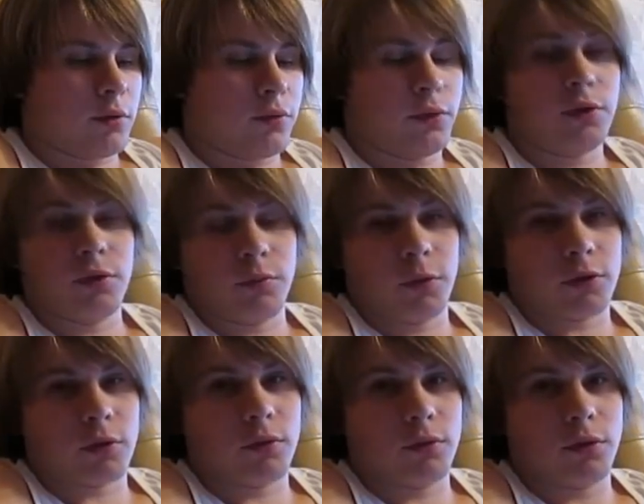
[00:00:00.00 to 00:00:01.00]
ввести в
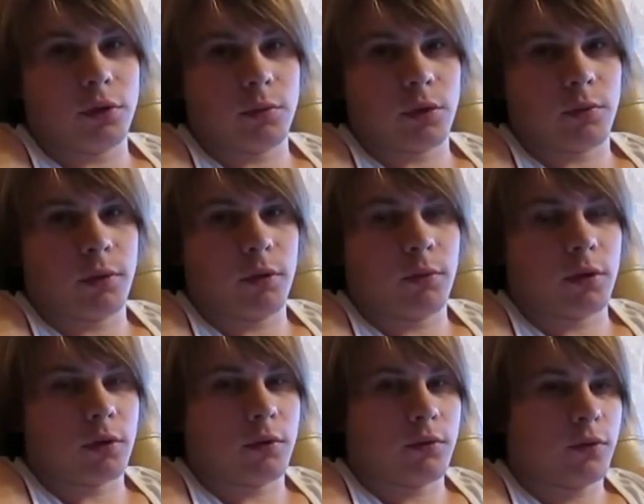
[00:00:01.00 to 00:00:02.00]
поисковую систему, например,
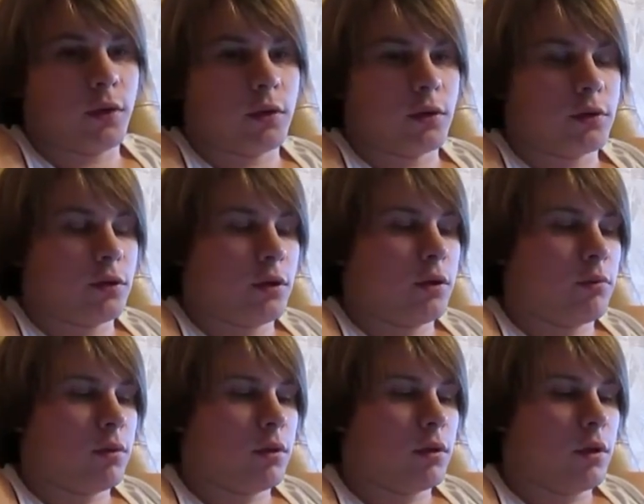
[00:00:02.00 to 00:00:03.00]
там в Яндексе,
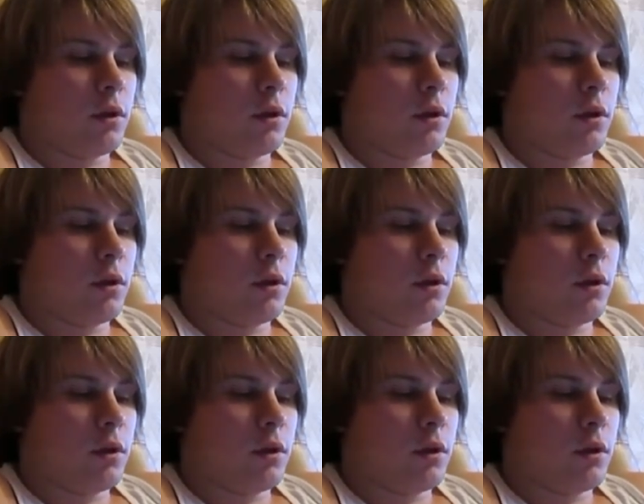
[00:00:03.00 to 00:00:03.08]
либо